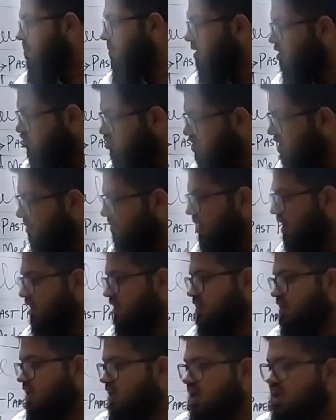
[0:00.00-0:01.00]
फिर उसके
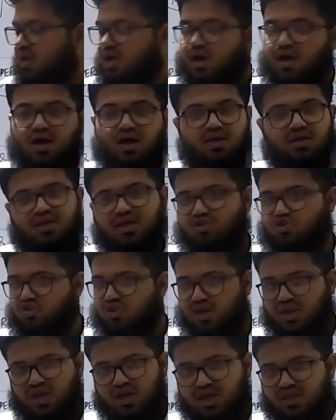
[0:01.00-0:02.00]
बाद आ, ये तो
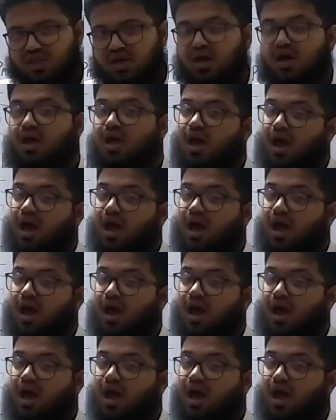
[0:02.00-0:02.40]
तरीका था